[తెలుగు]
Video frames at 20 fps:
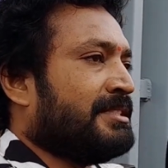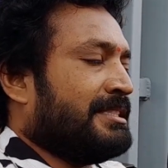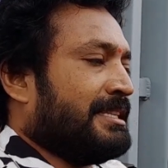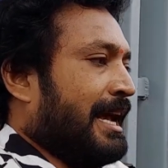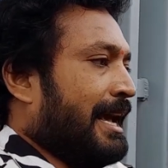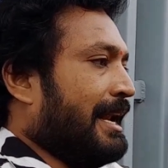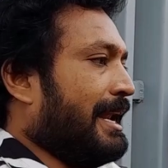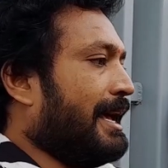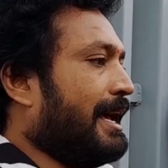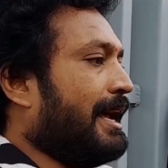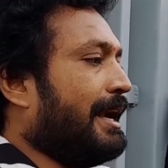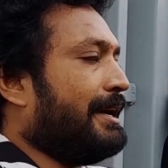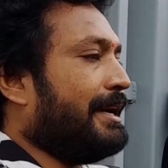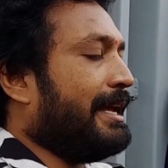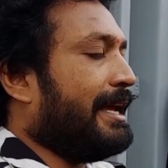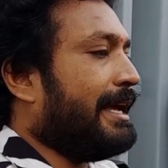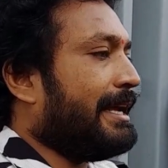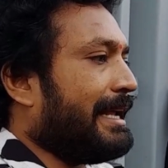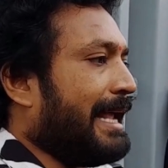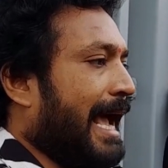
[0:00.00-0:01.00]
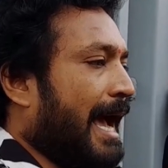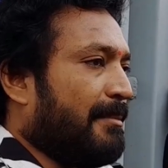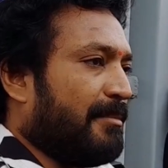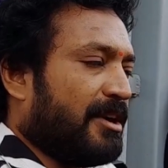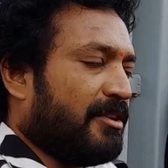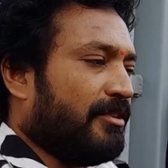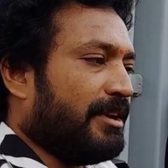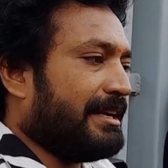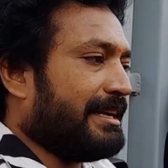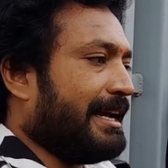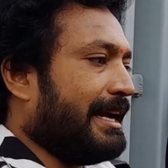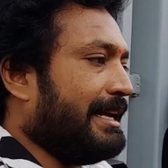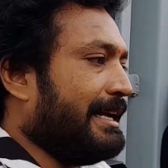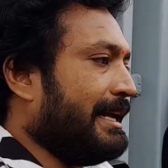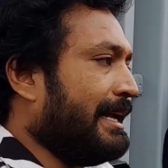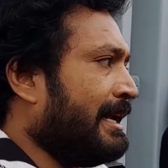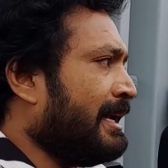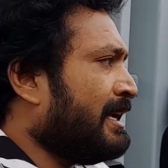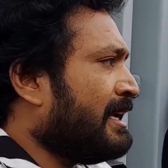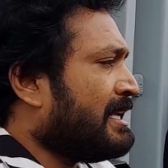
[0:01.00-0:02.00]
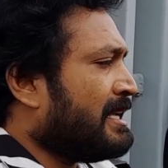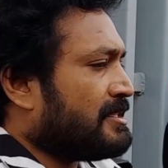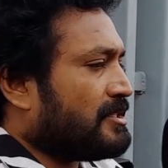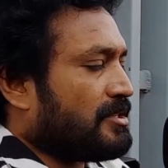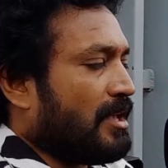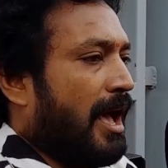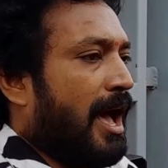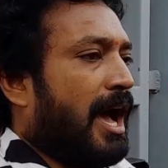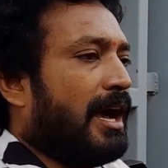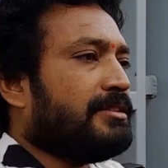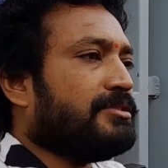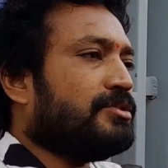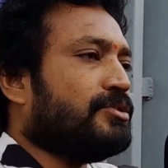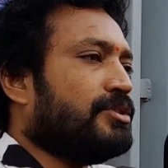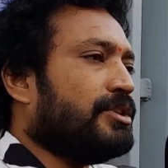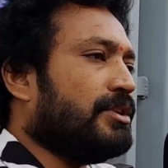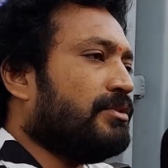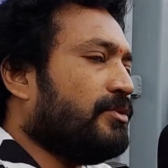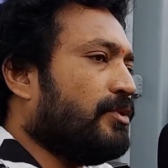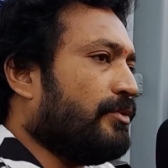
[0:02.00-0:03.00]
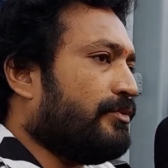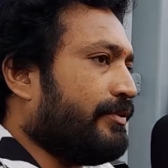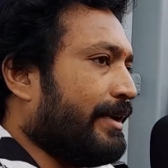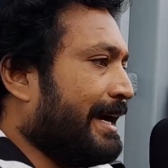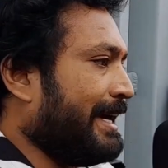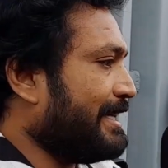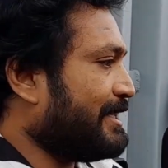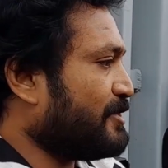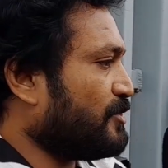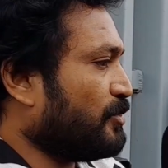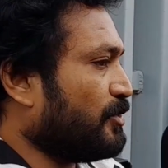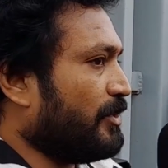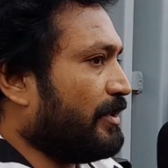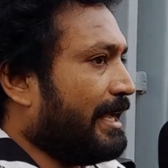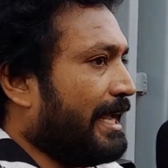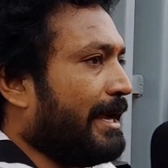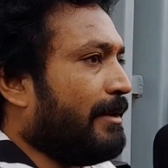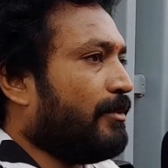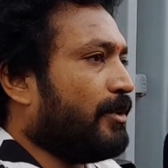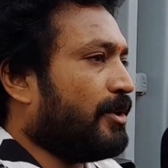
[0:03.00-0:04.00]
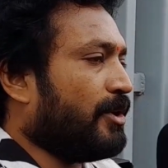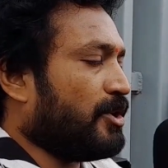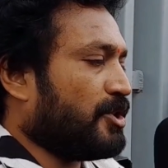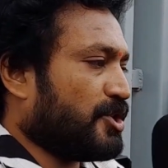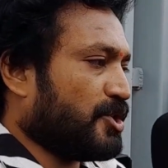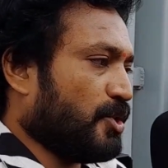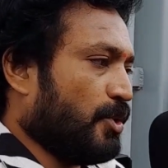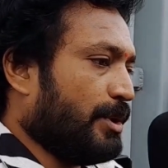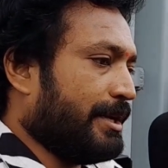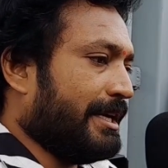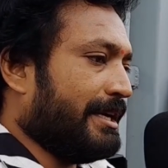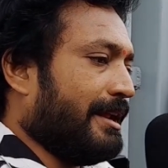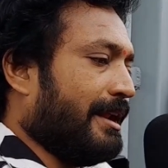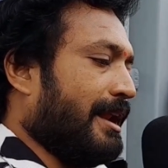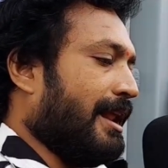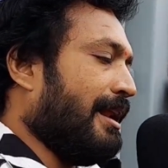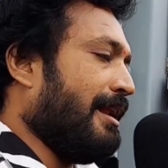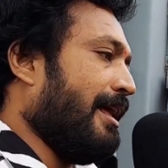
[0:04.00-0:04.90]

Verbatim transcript: చాలా అంటే కెమెరా వర్క్ అని సాంగ్స్ ఉండవు ఫైట్స్ ఉండవు ఏమి ఉండవు స్టోరీని అలా